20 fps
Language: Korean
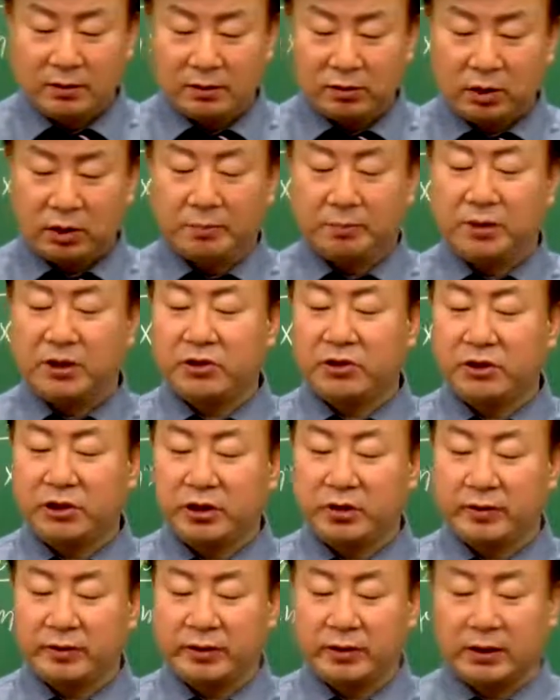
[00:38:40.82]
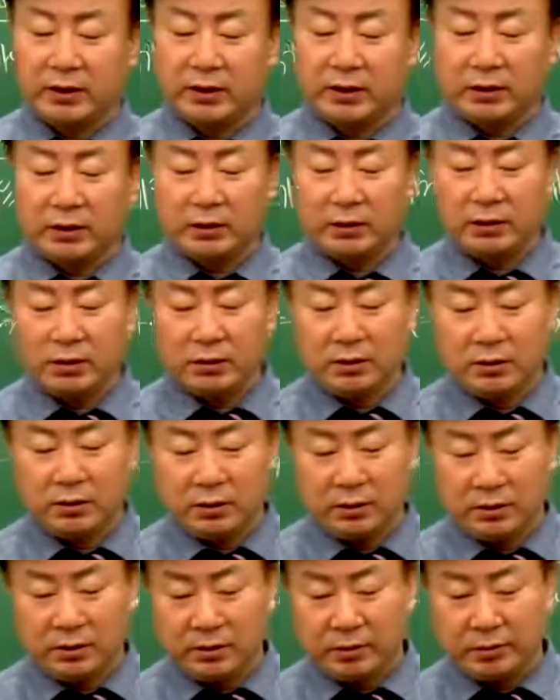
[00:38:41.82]
저는 필수제로 봅니다.
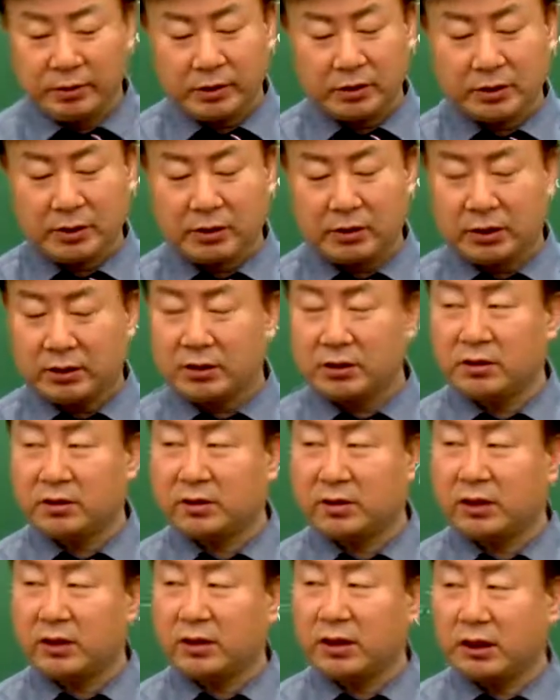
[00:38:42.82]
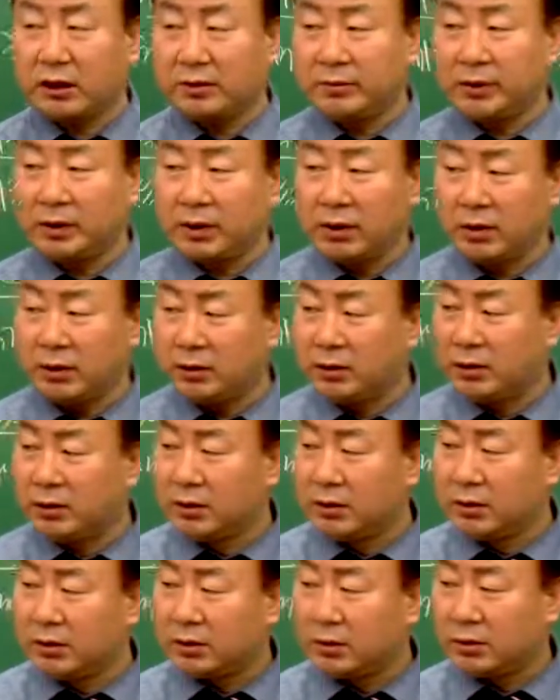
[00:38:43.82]
별장 사치성 계산 아닙니다.
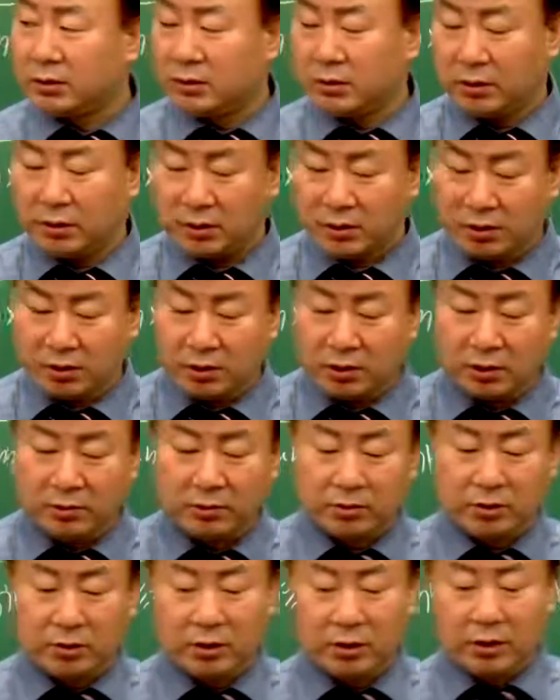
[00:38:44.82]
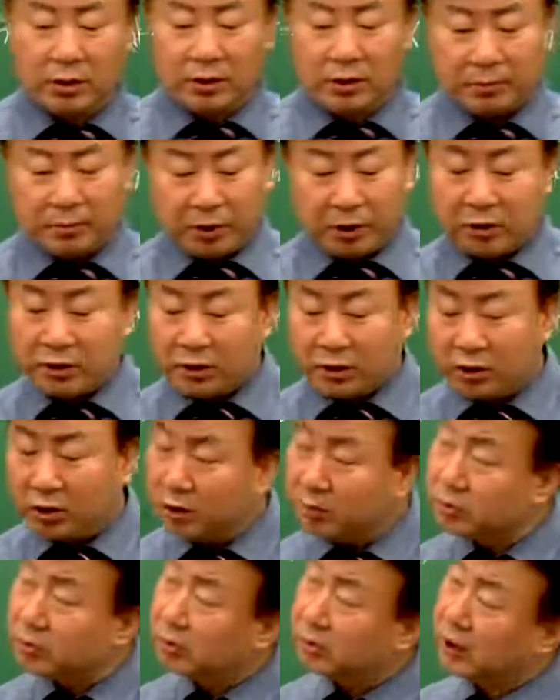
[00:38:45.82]
예, 그래서 여러분도 별장
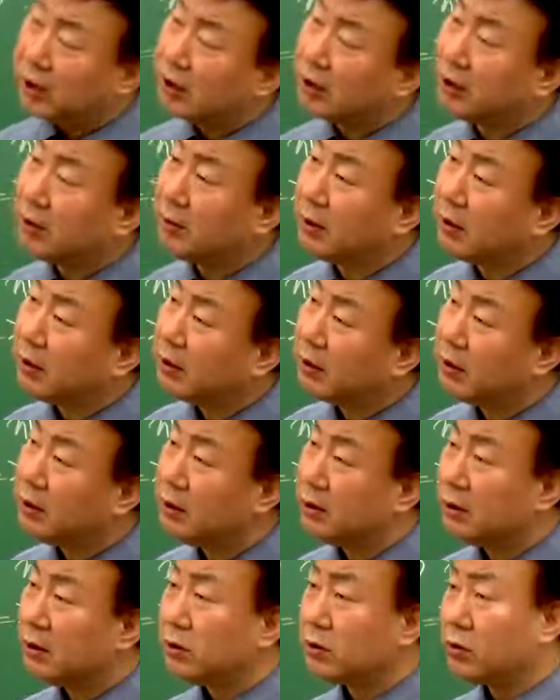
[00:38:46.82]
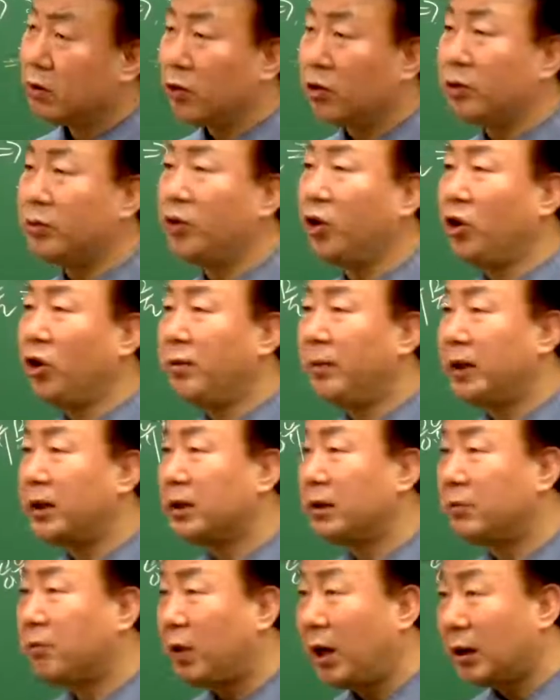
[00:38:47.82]
여러분도 생각해봐. 조금 여유만
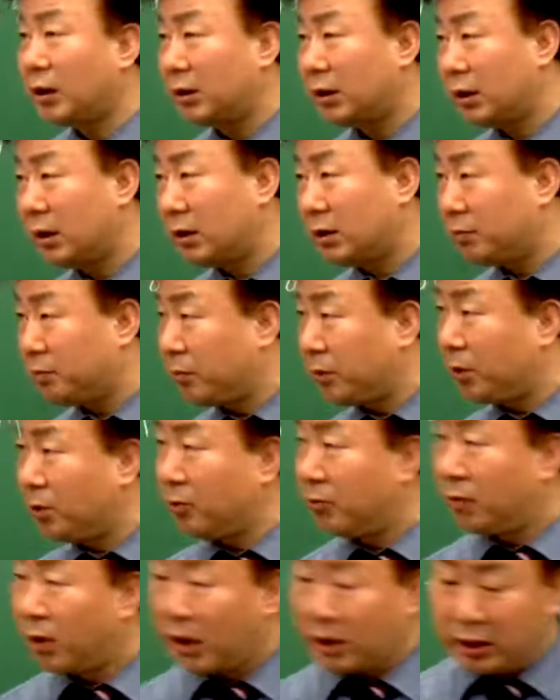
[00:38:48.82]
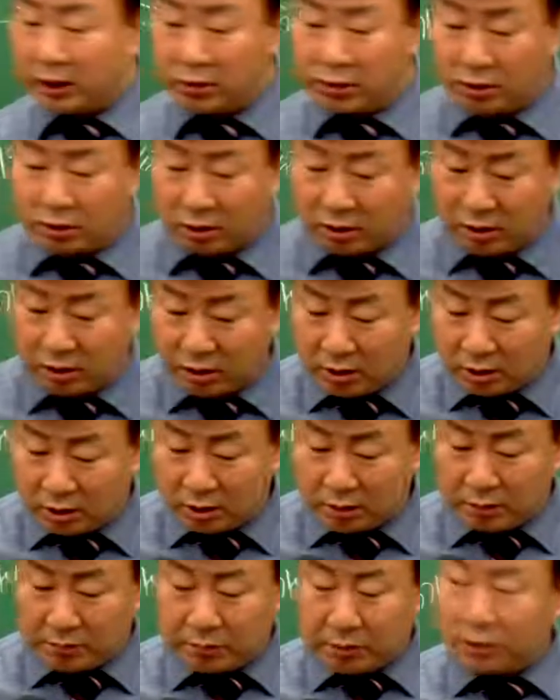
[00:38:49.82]
있다면 뭐 하나 사, 어, 뭐 하나 있는 거
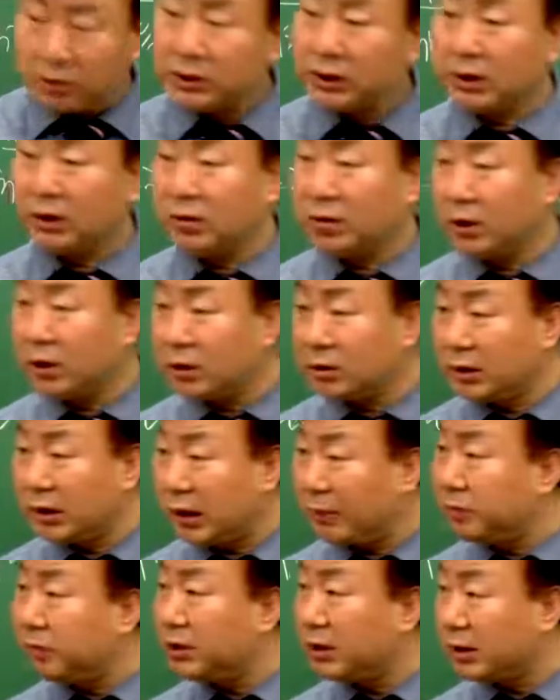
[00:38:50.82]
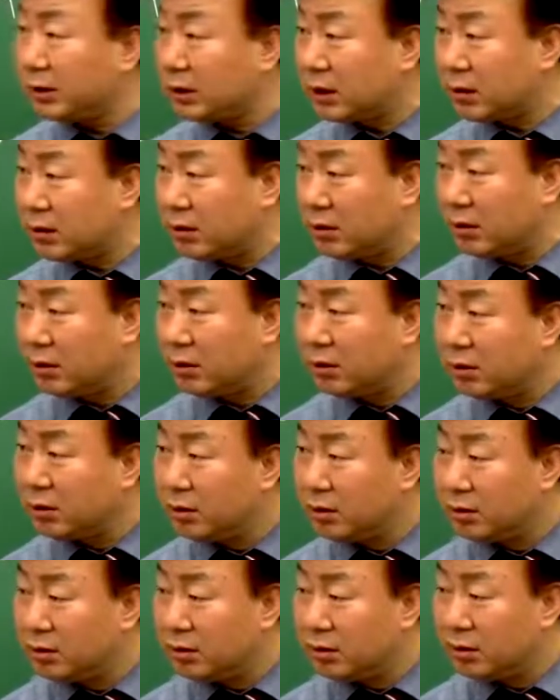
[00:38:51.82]
별장 있는 거 하나 나쁘지 않잖아.
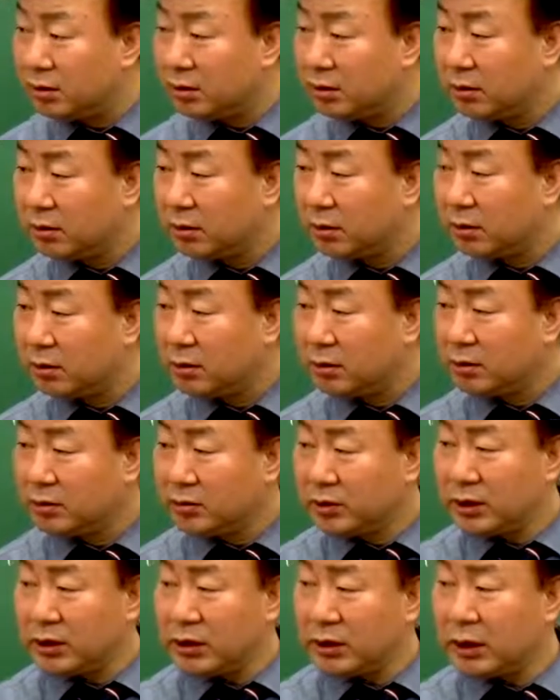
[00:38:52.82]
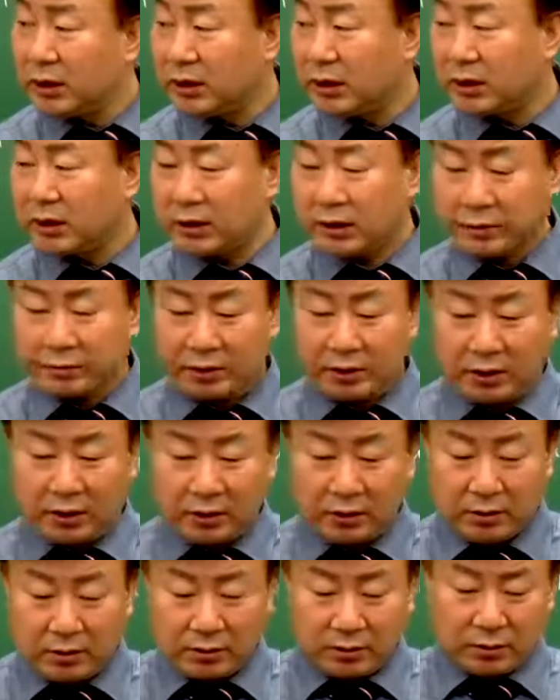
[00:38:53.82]
우리 인간답게
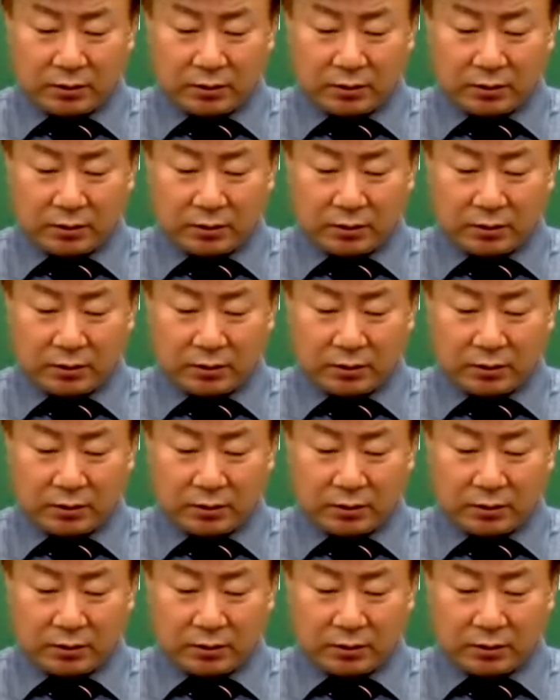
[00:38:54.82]
삽시다.